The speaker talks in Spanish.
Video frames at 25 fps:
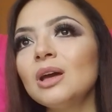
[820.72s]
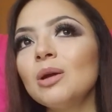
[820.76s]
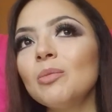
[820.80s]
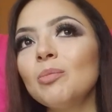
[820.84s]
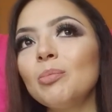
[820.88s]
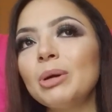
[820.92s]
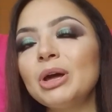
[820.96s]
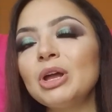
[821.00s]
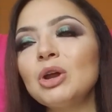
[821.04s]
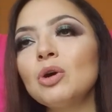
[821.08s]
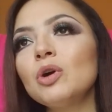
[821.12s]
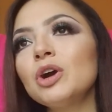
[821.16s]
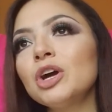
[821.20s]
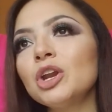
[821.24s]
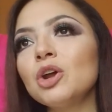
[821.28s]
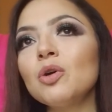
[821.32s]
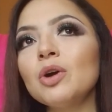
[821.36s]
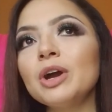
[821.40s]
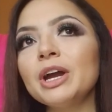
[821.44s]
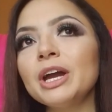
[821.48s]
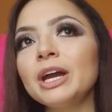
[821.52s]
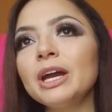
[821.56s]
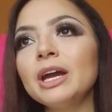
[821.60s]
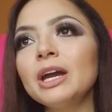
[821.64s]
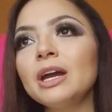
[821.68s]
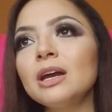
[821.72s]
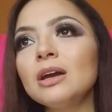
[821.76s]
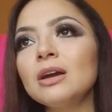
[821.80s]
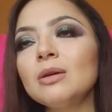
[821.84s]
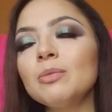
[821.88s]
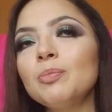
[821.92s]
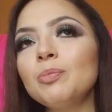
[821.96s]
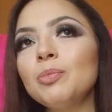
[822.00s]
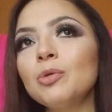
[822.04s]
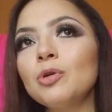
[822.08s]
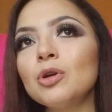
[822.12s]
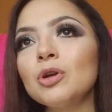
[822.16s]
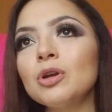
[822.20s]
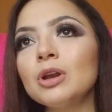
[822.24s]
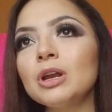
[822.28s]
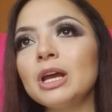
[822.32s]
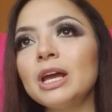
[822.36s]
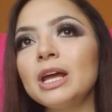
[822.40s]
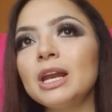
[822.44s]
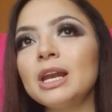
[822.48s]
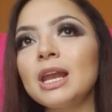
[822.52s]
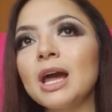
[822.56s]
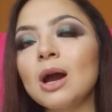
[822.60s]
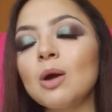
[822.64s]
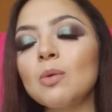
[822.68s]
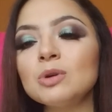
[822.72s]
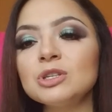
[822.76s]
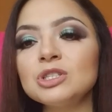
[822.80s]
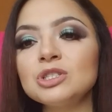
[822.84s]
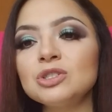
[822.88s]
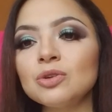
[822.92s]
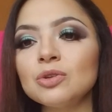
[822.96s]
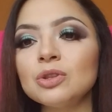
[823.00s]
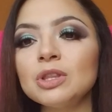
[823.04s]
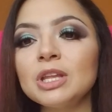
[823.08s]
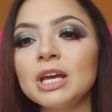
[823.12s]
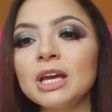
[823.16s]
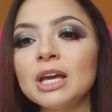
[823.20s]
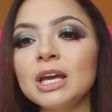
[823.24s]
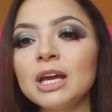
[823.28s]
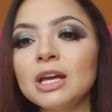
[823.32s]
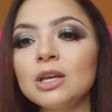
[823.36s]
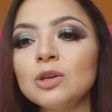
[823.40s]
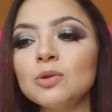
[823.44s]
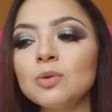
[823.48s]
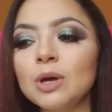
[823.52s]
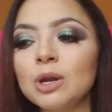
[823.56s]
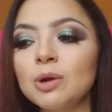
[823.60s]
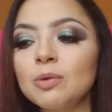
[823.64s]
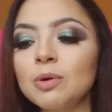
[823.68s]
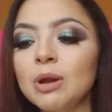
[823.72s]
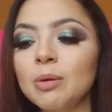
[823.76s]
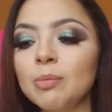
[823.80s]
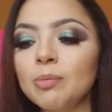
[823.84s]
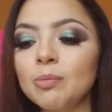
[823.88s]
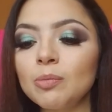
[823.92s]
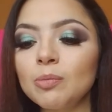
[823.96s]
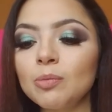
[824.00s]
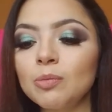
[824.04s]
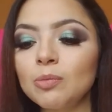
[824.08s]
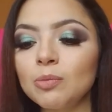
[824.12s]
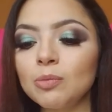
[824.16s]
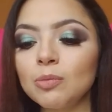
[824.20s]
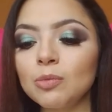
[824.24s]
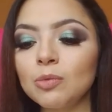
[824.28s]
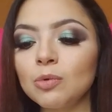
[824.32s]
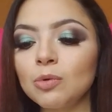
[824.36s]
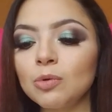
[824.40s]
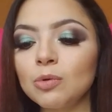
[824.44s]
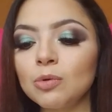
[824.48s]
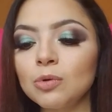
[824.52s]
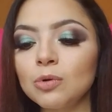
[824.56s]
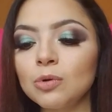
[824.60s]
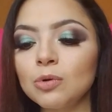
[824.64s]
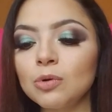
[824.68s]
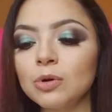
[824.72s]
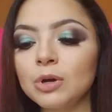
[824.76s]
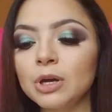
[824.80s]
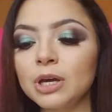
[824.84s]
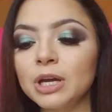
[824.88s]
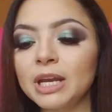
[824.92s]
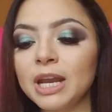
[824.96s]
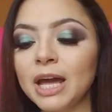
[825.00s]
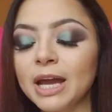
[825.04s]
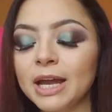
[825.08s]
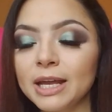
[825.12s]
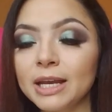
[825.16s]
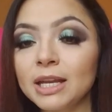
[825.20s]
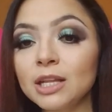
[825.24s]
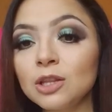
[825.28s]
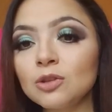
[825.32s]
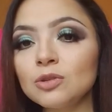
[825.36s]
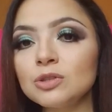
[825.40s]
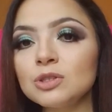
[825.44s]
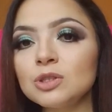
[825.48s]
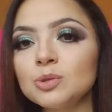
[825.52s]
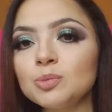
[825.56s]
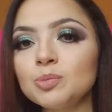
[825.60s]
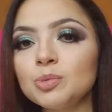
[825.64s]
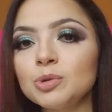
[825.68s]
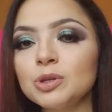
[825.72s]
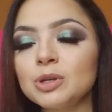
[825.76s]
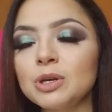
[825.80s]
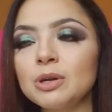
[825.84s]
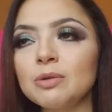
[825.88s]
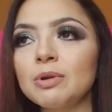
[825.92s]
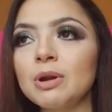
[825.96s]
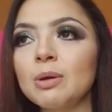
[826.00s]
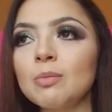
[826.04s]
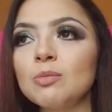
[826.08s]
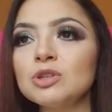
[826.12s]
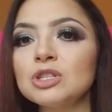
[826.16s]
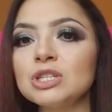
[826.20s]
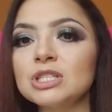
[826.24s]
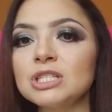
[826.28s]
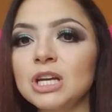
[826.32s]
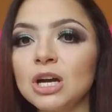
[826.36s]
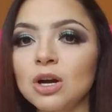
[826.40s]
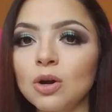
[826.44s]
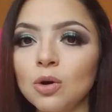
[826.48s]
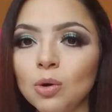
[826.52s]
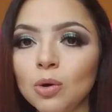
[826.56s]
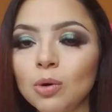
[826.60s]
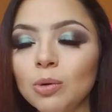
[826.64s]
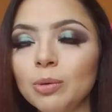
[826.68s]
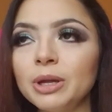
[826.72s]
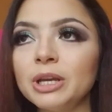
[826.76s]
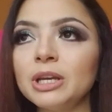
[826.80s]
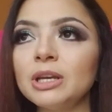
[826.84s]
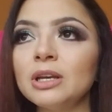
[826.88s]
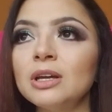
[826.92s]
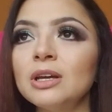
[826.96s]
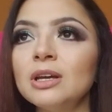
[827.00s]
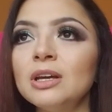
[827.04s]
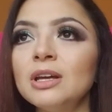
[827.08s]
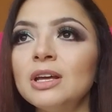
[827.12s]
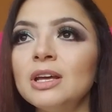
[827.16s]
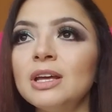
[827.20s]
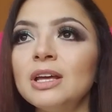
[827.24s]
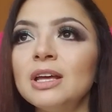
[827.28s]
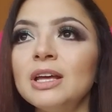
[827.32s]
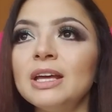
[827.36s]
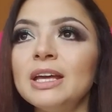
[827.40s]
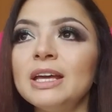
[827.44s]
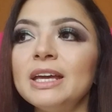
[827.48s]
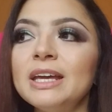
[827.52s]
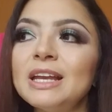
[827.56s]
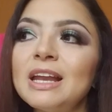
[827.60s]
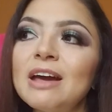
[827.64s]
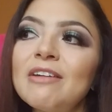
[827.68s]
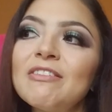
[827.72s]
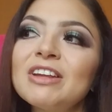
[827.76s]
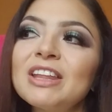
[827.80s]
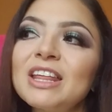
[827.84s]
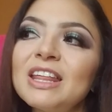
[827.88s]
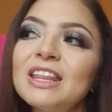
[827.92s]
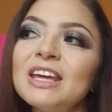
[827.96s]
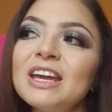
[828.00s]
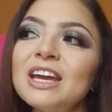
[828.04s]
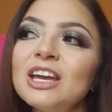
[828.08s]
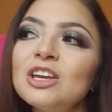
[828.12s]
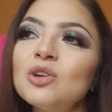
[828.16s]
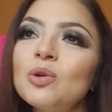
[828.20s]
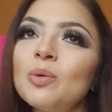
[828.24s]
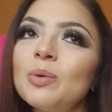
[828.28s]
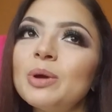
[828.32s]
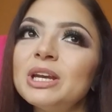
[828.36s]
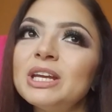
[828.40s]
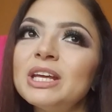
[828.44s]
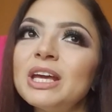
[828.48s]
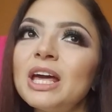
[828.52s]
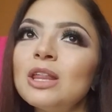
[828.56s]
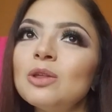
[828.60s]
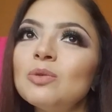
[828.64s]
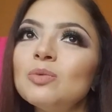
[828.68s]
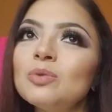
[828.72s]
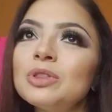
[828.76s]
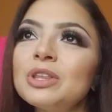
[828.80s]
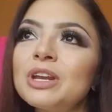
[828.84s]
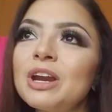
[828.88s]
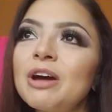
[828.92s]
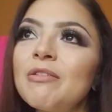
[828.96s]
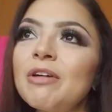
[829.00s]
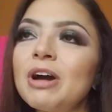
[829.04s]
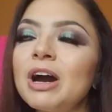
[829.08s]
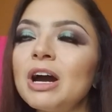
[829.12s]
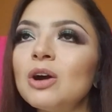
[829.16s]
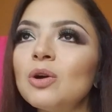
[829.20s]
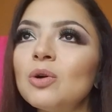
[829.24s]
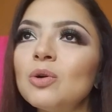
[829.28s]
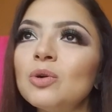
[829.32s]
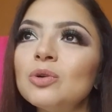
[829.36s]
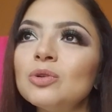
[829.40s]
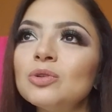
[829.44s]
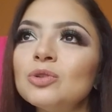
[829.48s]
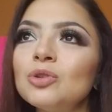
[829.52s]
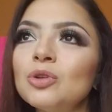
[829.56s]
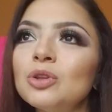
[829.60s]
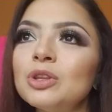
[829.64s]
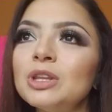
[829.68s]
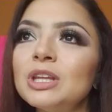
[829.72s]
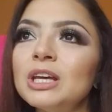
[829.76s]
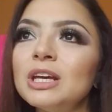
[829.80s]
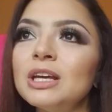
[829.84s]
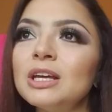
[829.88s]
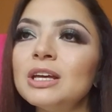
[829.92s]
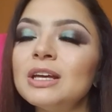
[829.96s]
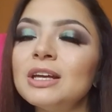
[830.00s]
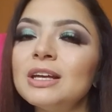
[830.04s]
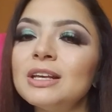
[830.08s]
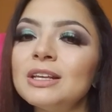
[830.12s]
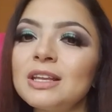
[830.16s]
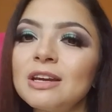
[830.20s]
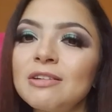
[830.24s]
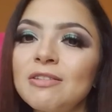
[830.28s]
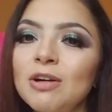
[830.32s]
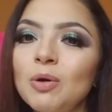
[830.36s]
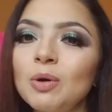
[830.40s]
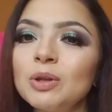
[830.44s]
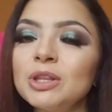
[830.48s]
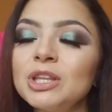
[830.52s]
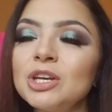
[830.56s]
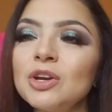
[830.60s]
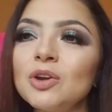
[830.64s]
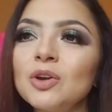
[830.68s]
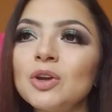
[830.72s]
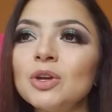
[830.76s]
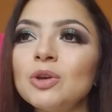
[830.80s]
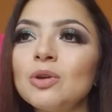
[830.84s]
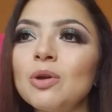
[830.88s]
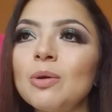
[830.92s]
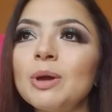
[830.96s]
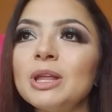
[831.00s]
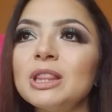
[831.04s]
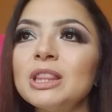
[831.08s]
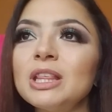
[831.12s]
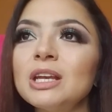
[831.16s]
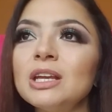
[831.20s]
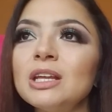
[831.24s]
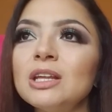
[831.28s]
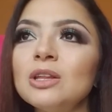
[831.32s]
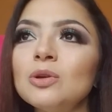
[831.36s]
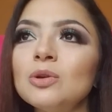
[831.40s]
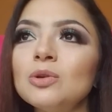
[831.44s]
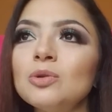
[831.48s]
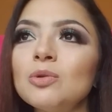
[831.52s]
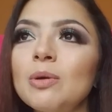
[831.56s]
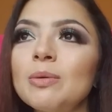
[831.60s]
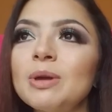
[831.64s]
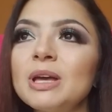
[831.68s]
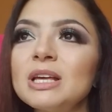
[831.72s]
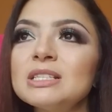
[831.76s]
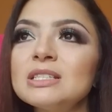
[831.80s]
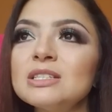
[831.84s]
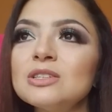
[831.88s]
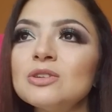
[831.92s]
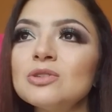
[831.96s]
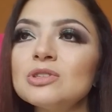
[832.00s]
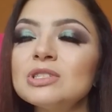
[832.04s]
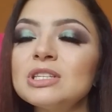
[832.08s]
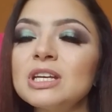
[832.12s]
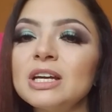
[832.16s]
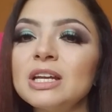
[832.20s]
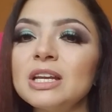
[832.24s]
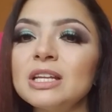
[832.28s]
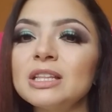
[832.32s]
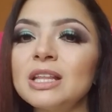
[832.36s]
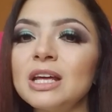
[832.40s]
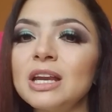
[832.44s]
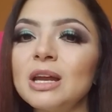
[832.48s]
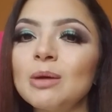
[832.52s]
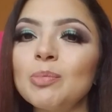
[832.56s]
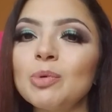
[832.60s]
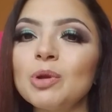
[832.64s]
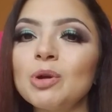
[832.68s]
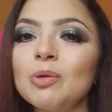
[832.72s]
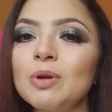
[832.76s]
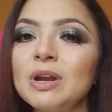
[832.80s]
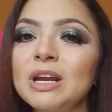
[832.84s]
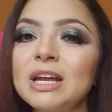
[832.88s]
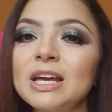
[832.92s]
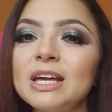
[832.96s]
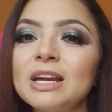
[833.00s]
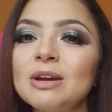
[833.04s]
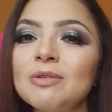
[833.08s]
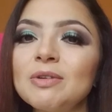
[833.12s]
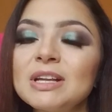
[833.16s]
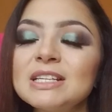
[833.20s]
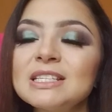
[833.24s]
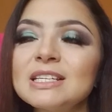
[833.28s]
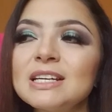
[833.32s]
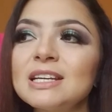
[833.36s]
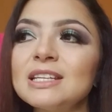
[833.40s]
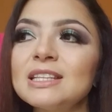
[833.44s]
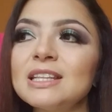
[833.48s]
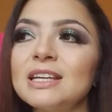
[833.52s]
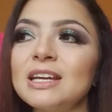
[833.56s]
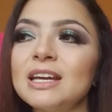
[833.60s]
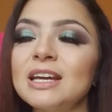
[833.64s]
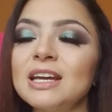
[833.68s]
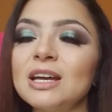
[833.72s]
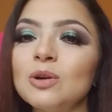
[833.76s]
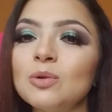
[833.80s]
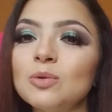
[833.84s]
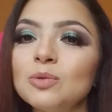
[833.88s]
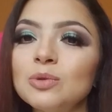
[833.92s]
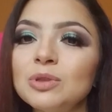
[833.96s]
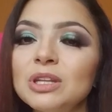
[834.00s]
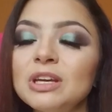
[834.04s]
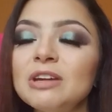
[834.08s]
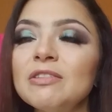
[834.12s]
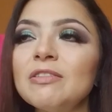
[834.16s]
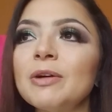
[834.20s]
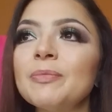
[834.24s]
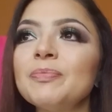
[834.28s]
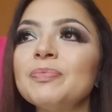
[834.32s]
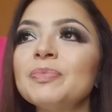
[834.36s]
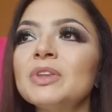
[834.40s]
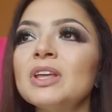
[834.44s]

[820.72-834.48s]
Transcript: Pero creo que por la cuestión de que yo era una, o en aquel entonces pues yo era una muchacha joven y la verdad es que yo venía de un trabajo donde el trabajo anterior que yo había tenido, yo había sido secretaria, pero era una secretaria ejecutiva